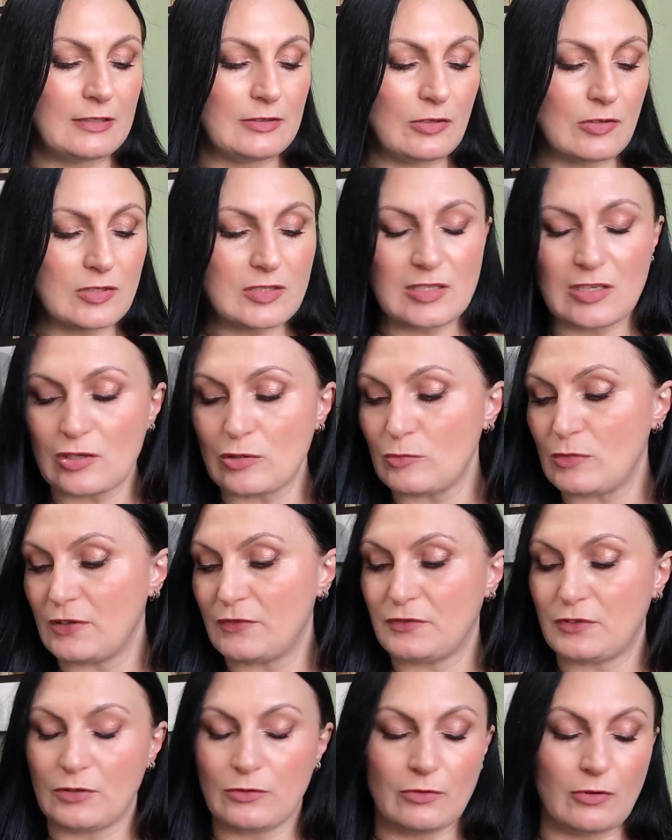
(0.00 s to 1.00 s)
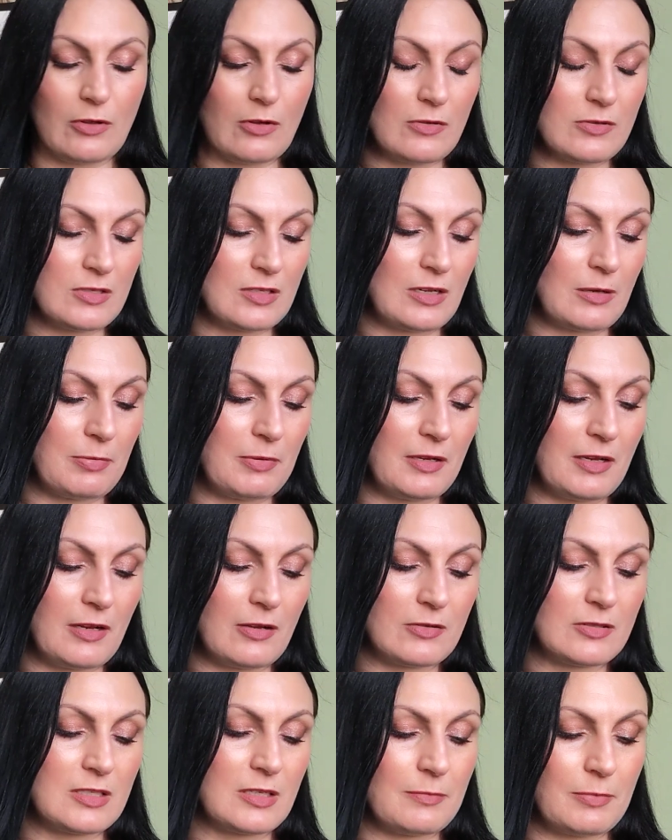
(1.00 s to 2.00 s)
To serum leftinugiące
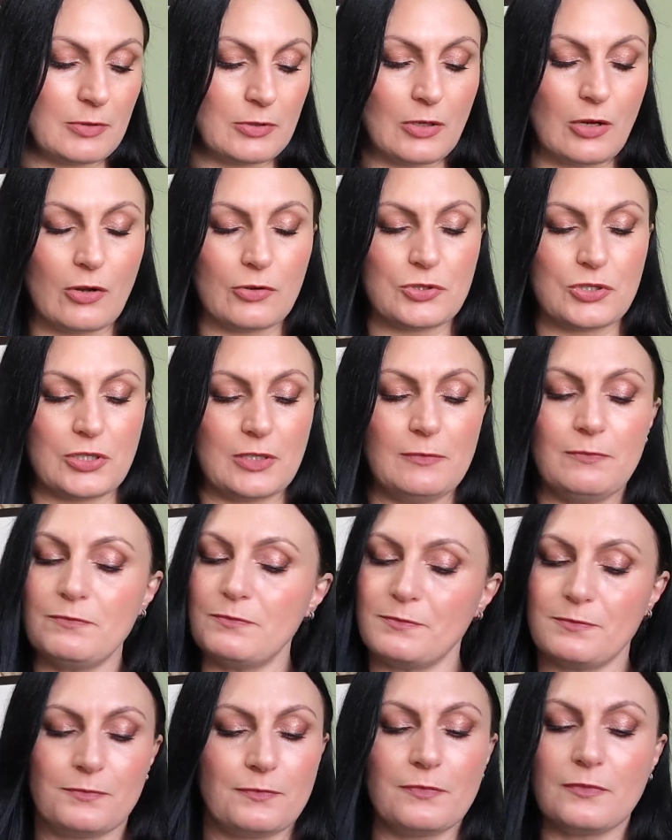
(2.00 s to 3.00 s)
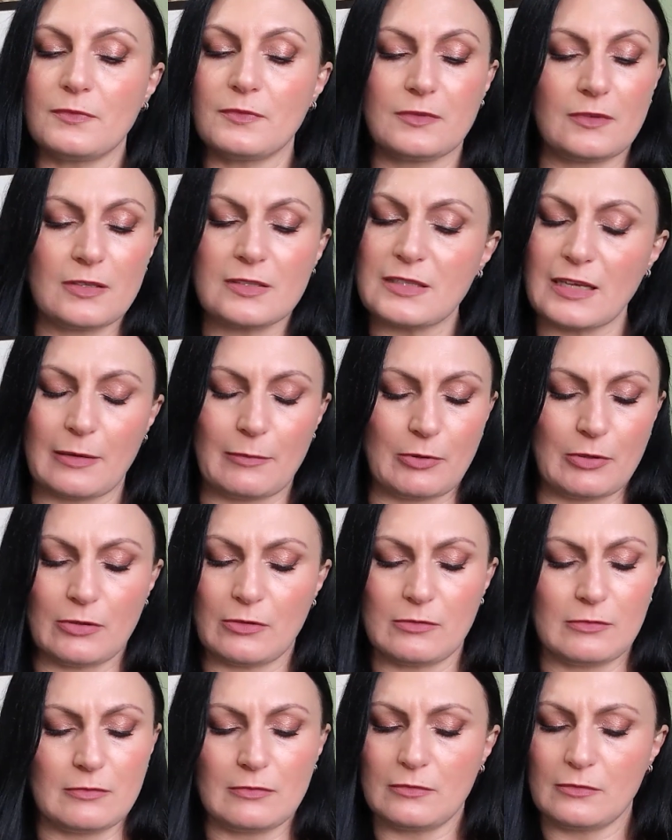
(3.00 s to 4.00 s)
napinające pod oczy, to
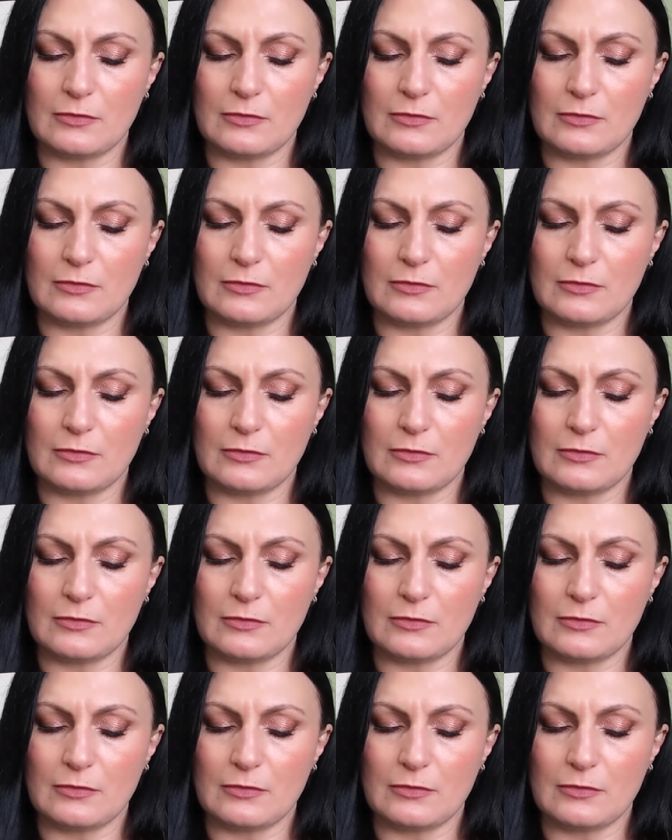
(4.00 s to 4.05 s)
samo.